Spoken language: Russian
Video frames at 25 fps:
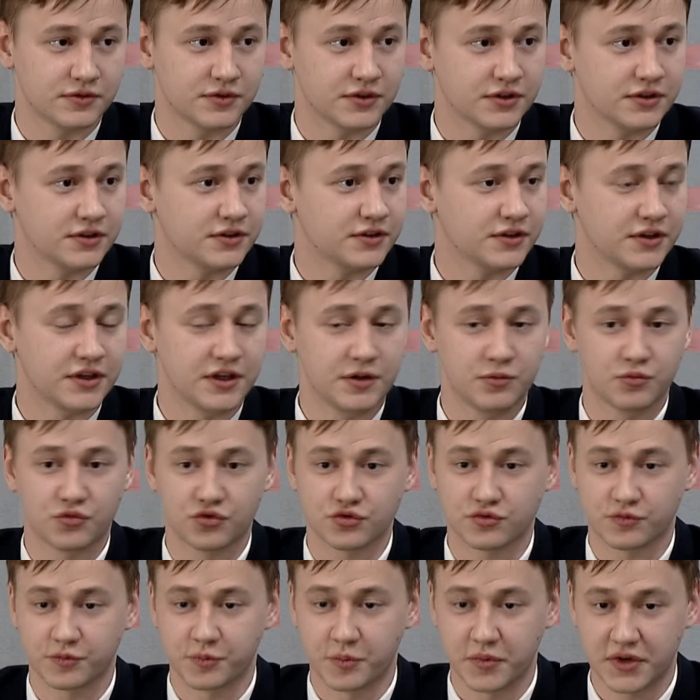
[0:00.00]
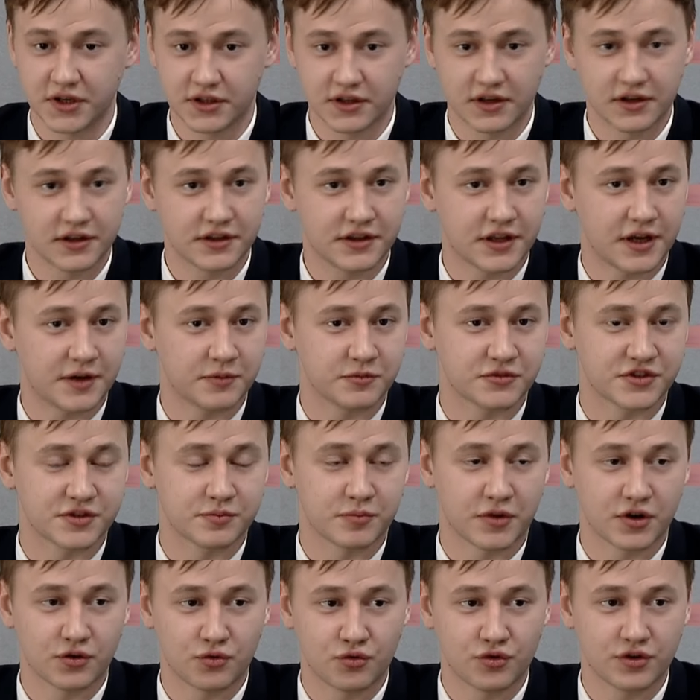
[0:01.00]
э, ему, мы долетаем
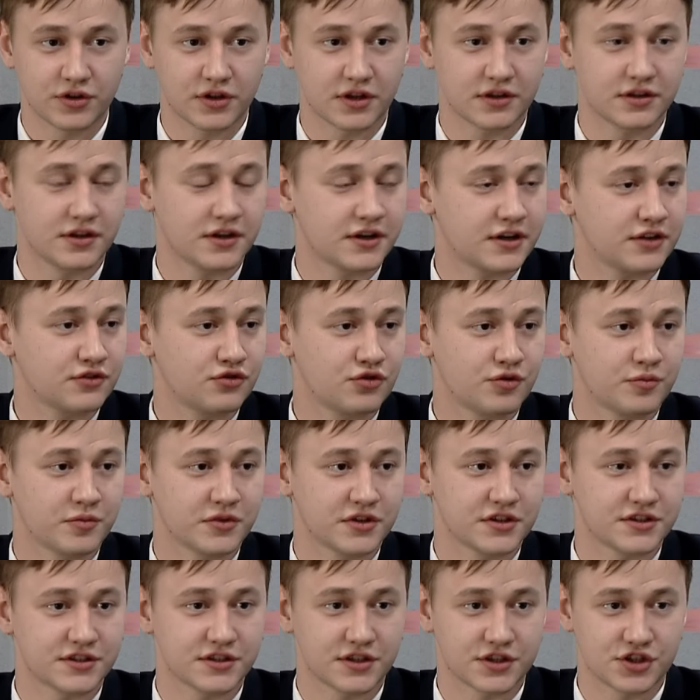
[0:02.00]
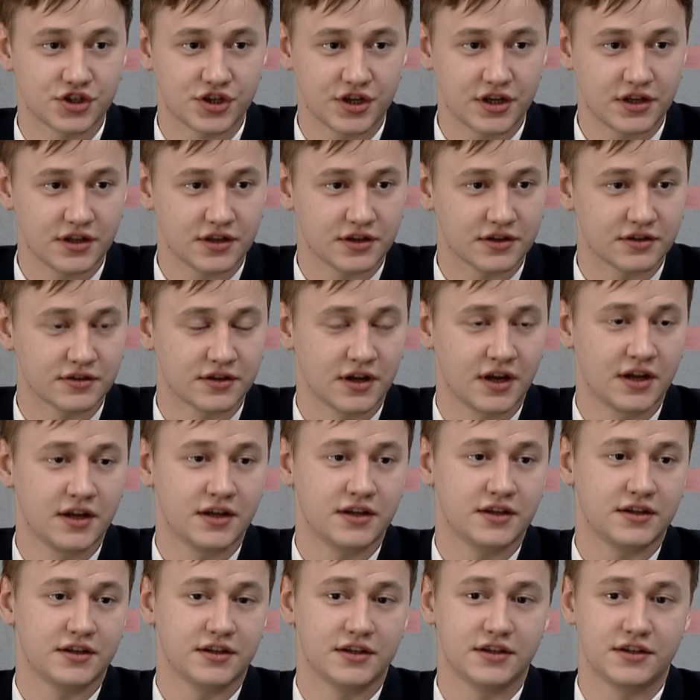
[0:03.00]
спокойно до аэродрома назначения,
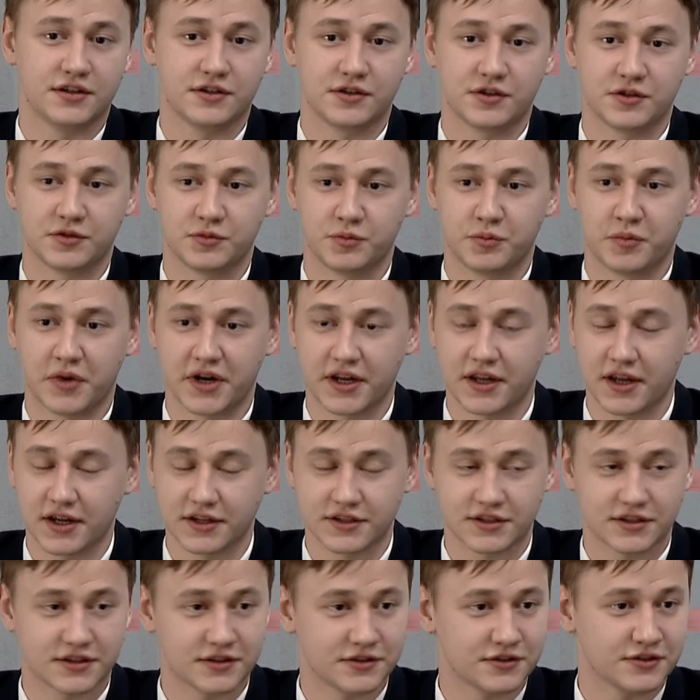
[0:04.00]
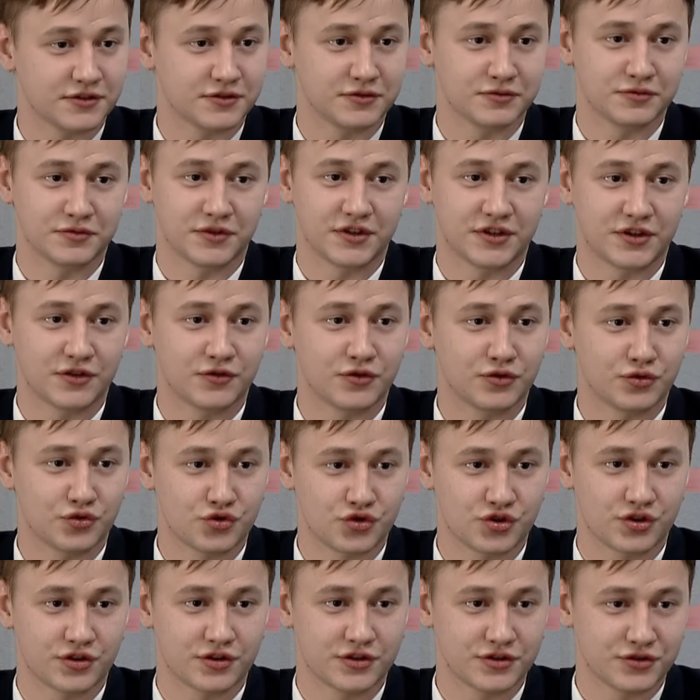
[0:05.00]
и бояться этого
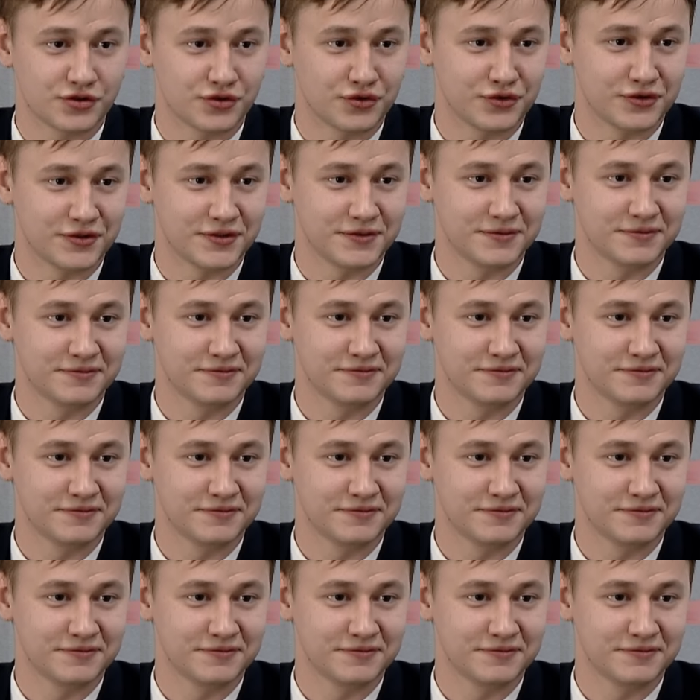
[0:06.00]
точно не стоит.